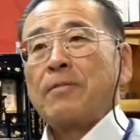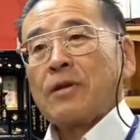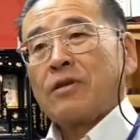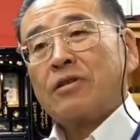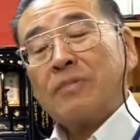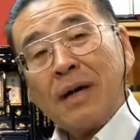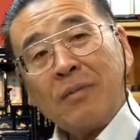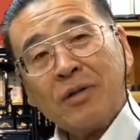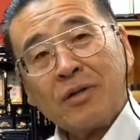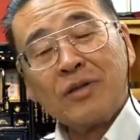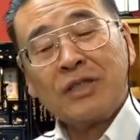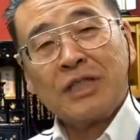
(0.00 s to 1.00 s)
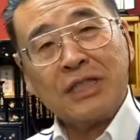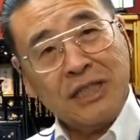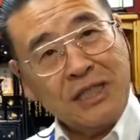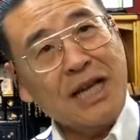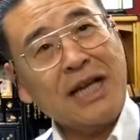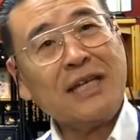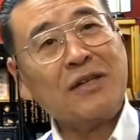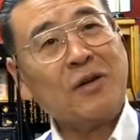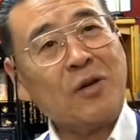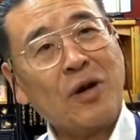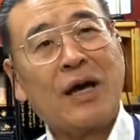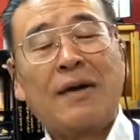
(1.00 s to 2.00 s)
熊本市内の
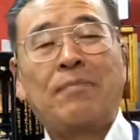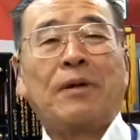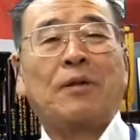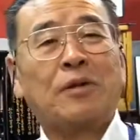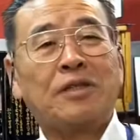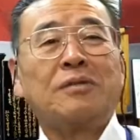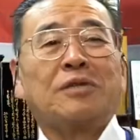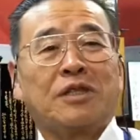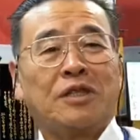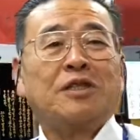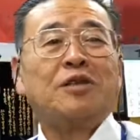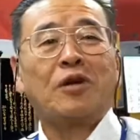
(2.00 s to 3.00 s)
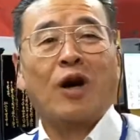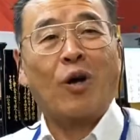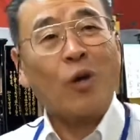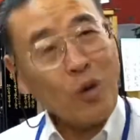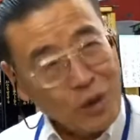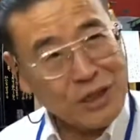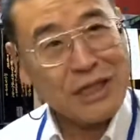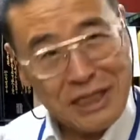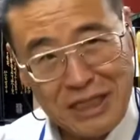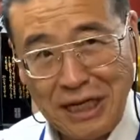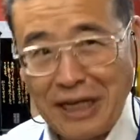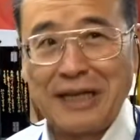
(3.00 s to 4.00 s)
方がやっぱどうしても市場が大きい
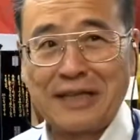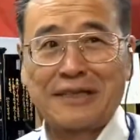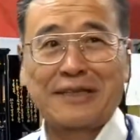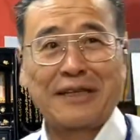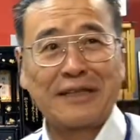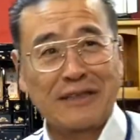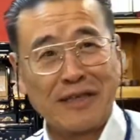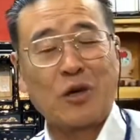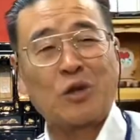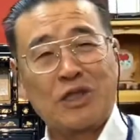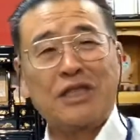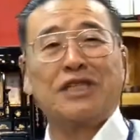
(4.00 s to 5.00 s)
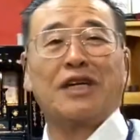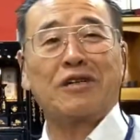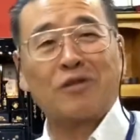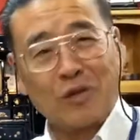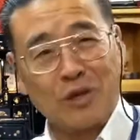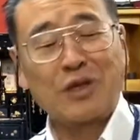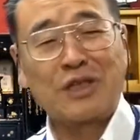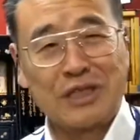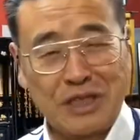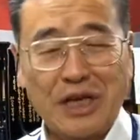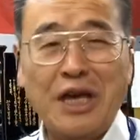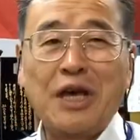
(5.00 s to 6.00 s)
じゃないですかですね。個人客も多い
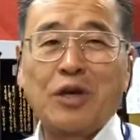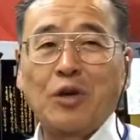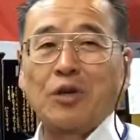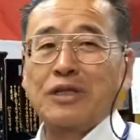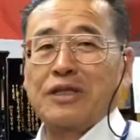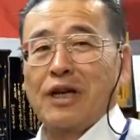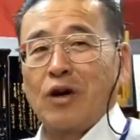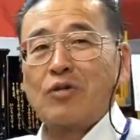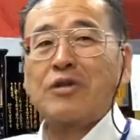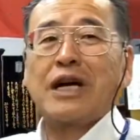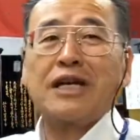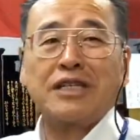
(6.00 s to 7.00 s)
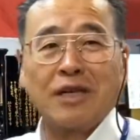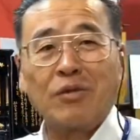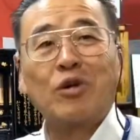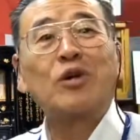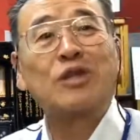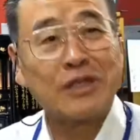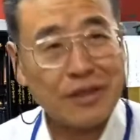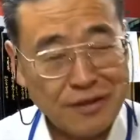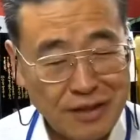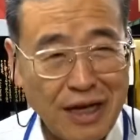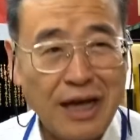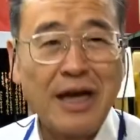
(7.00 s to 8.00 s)
し、業者さん、会社も多いしです
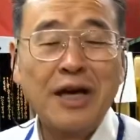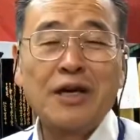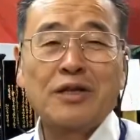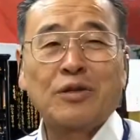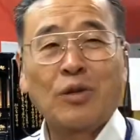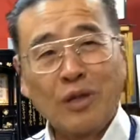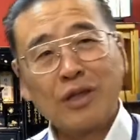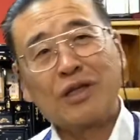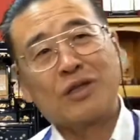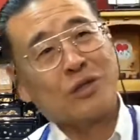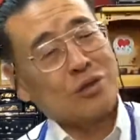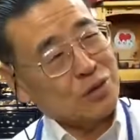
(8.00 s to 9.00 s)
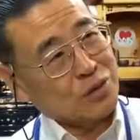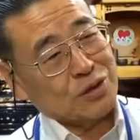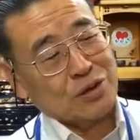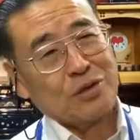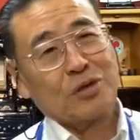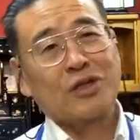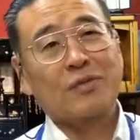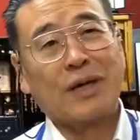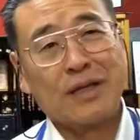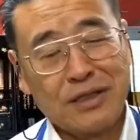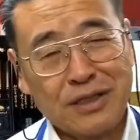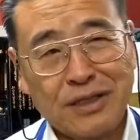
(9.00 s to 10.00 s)
ね。それで人吉を基
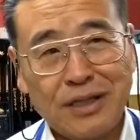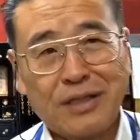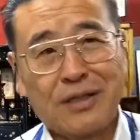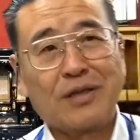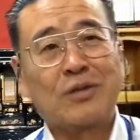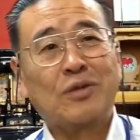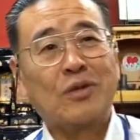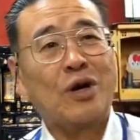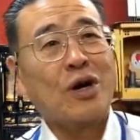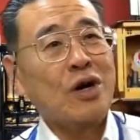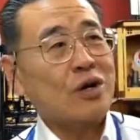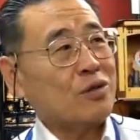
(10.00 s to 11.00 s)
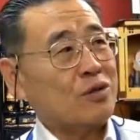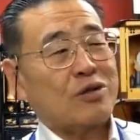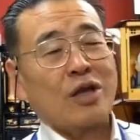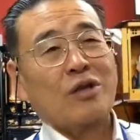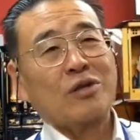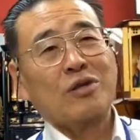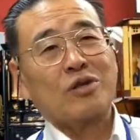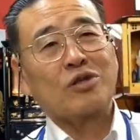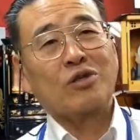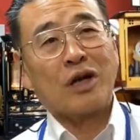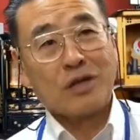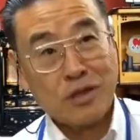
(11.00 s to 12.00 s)
盤にしていって、その、電動、
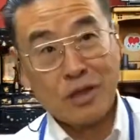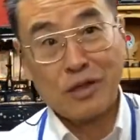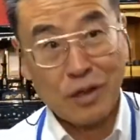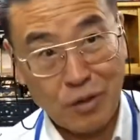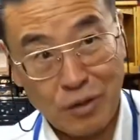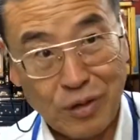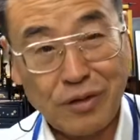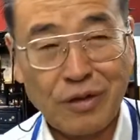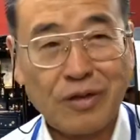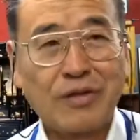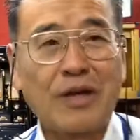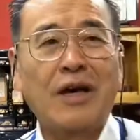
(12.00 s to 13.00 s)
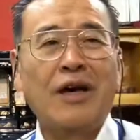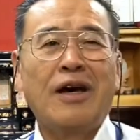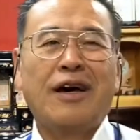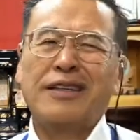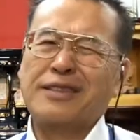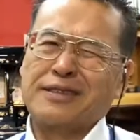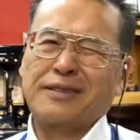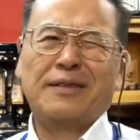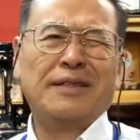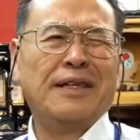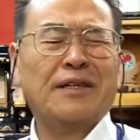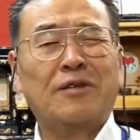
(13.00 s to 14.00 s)
18年電動ですからですね。すご
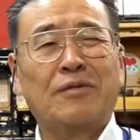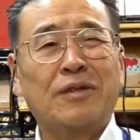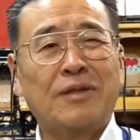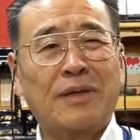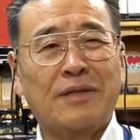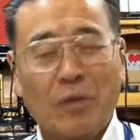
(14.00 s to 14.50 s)
いなと思います。もう